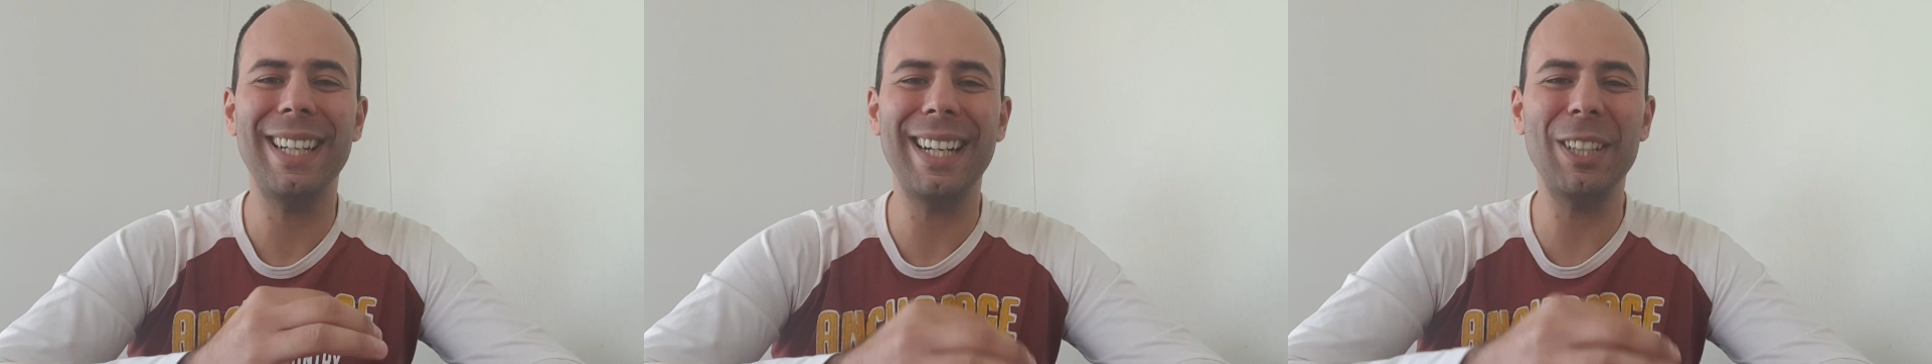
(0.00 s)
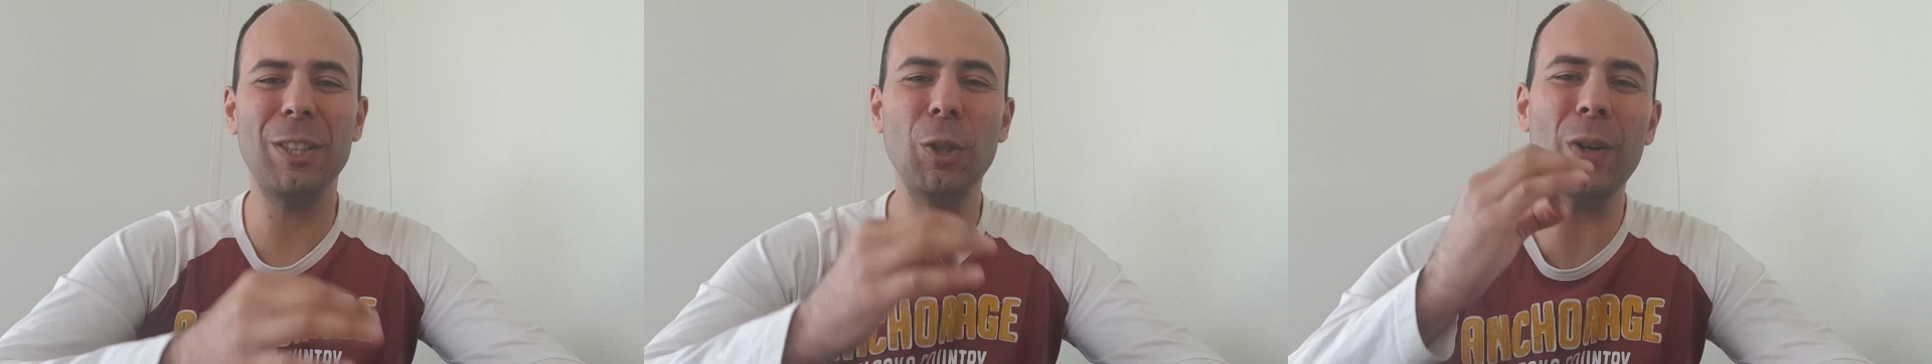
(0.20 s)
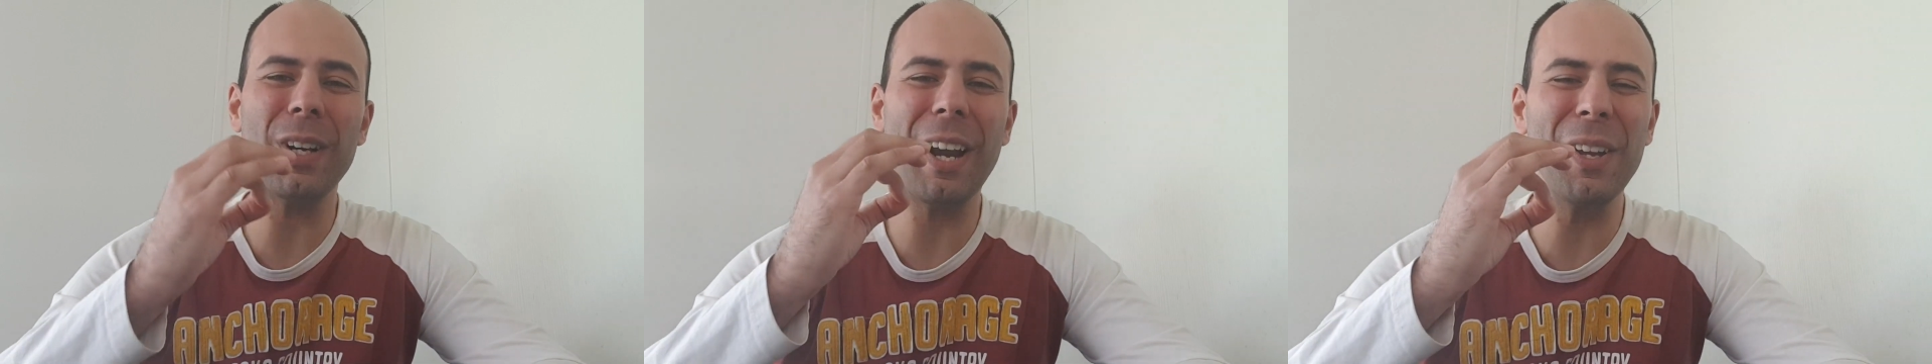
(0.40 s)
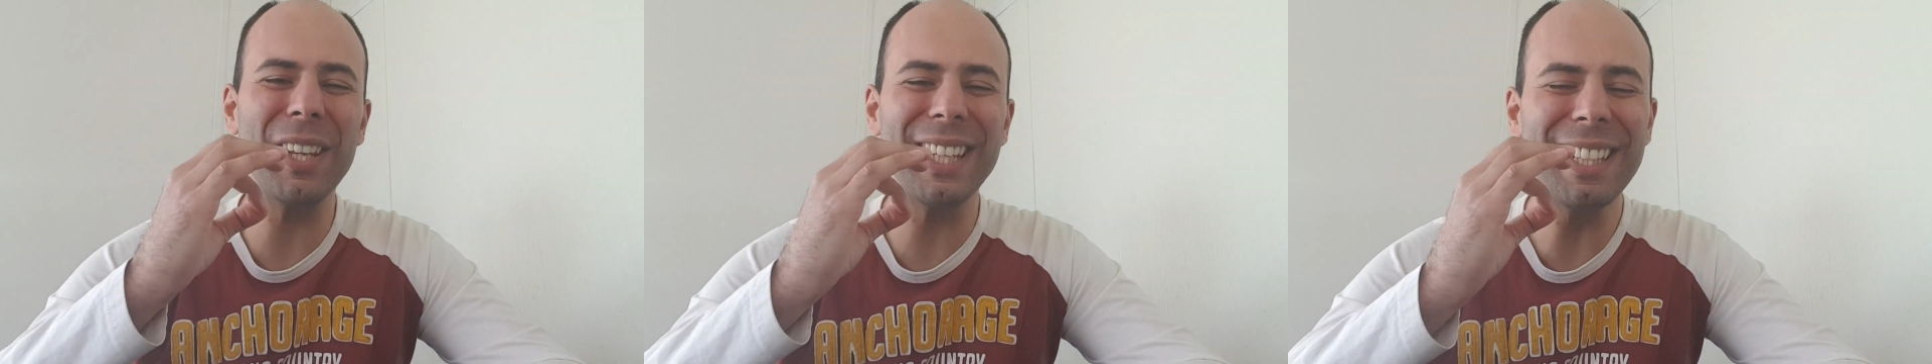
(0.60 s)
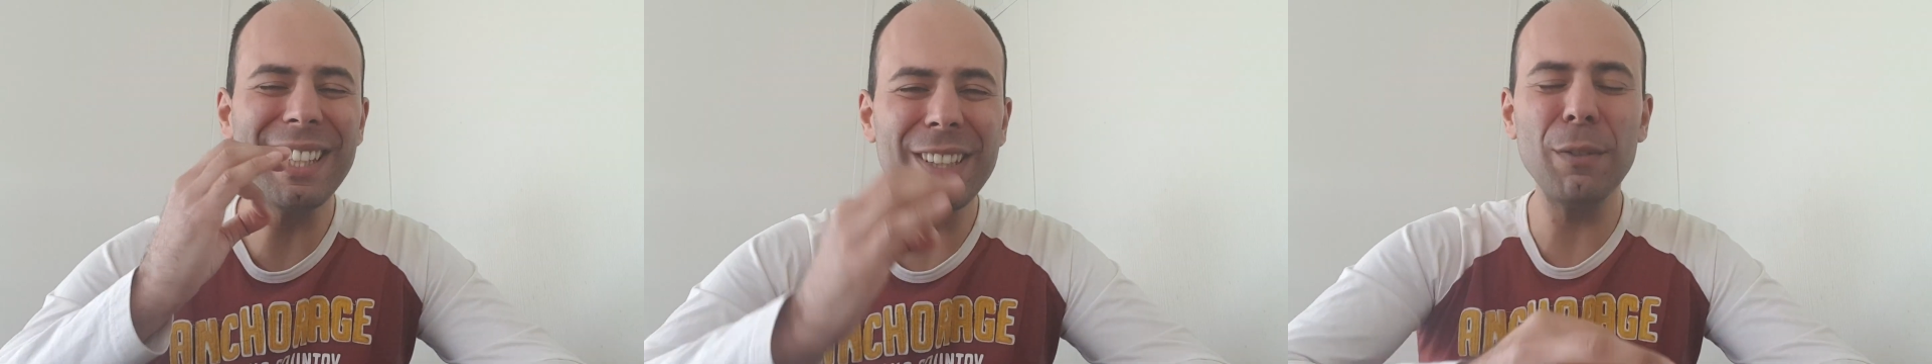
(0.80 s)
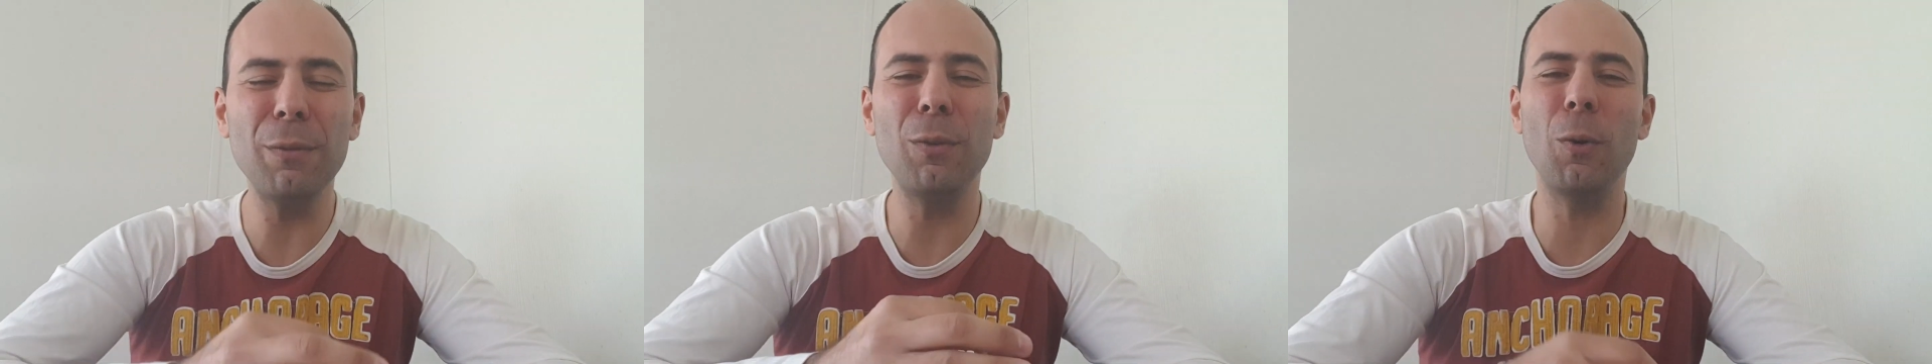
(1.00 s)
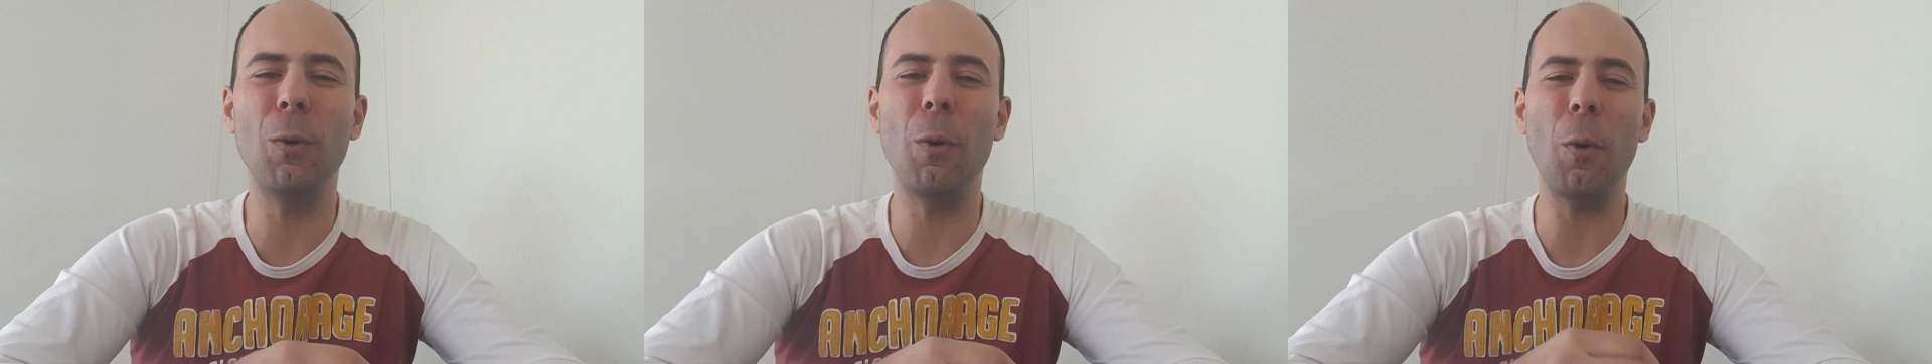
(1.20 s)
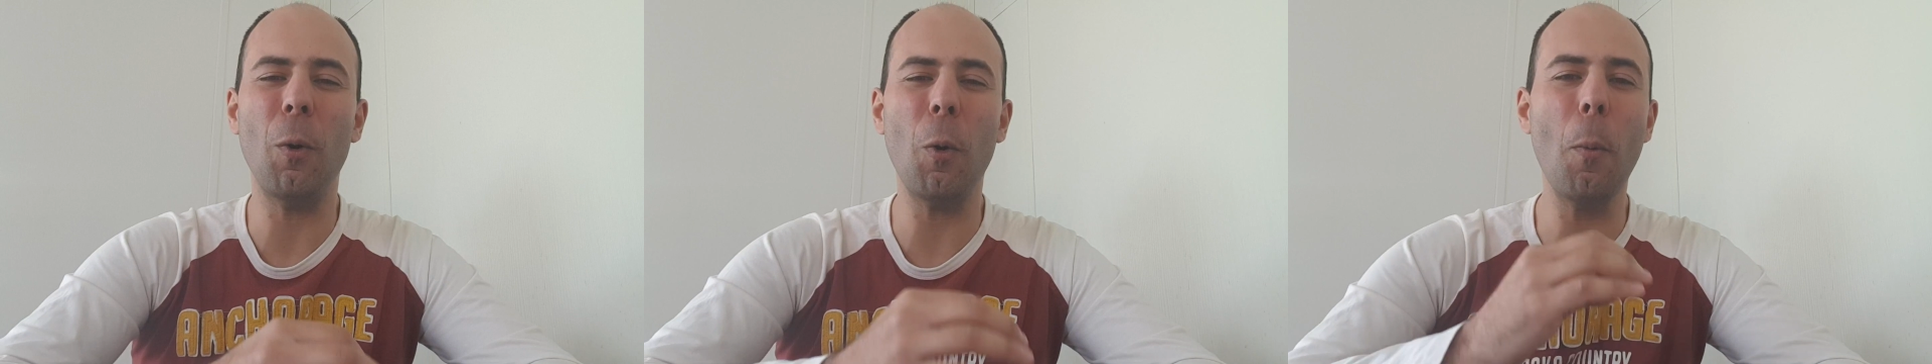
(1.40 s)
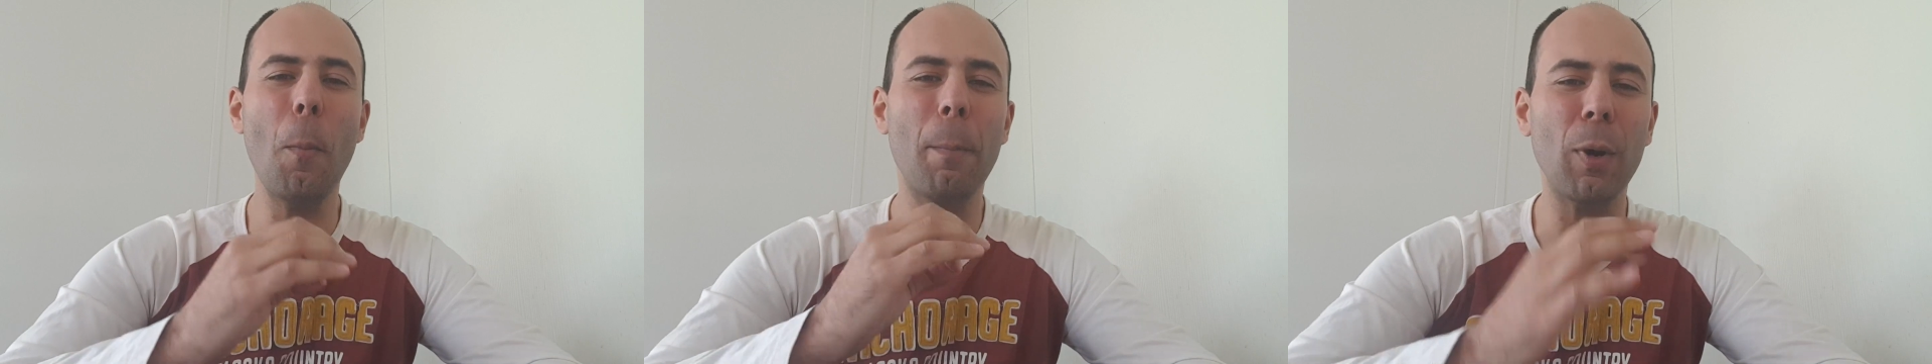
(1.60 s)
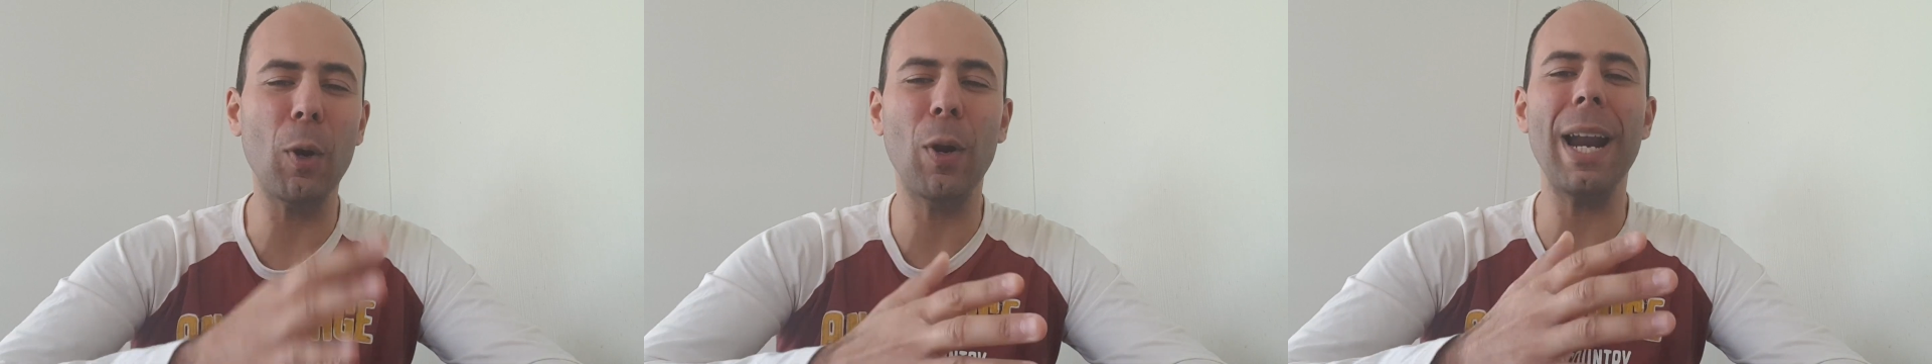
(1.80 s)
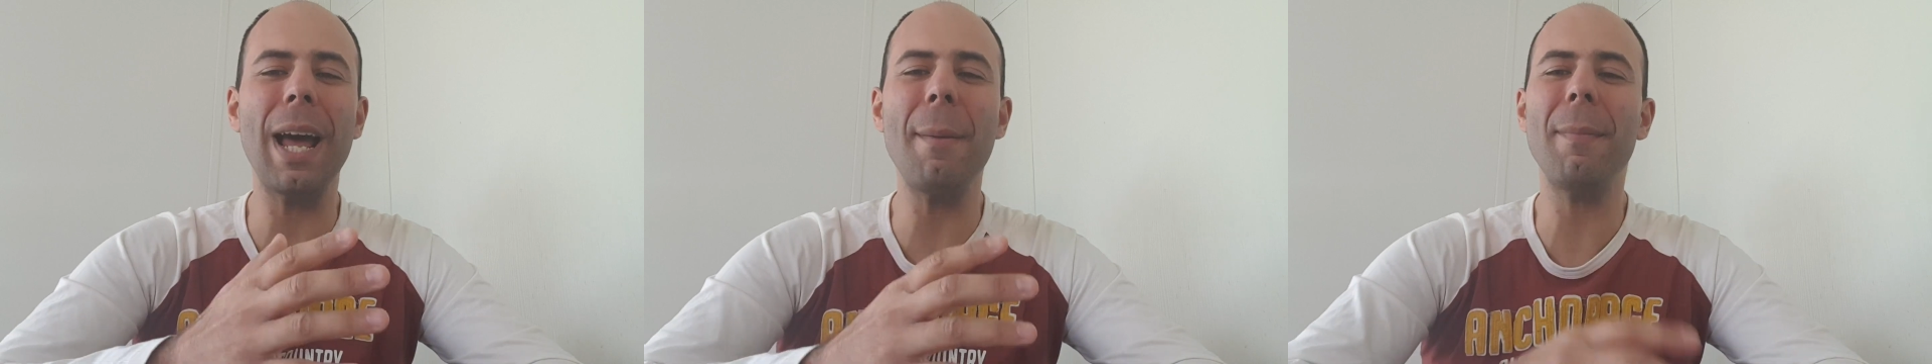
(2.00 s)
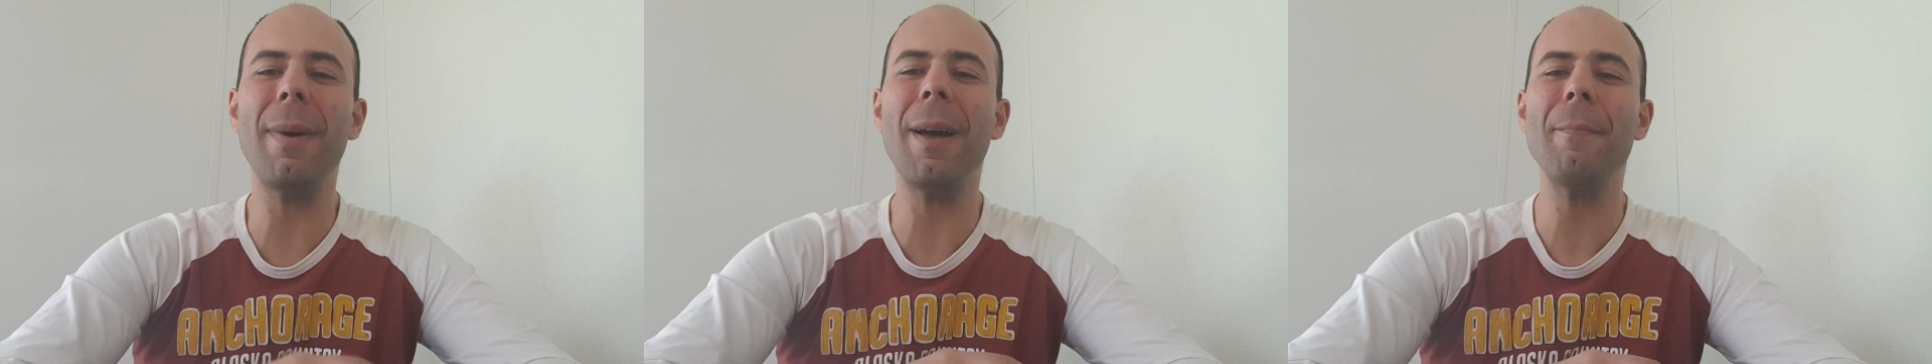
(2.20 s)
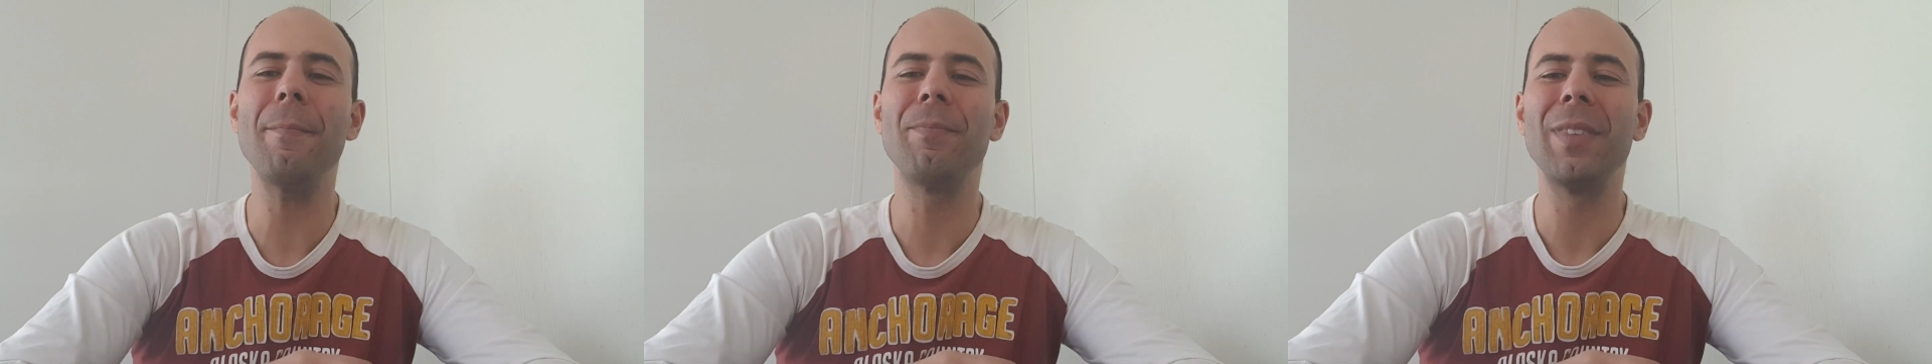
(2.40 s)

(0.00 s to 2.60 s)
ritorna in tv un programma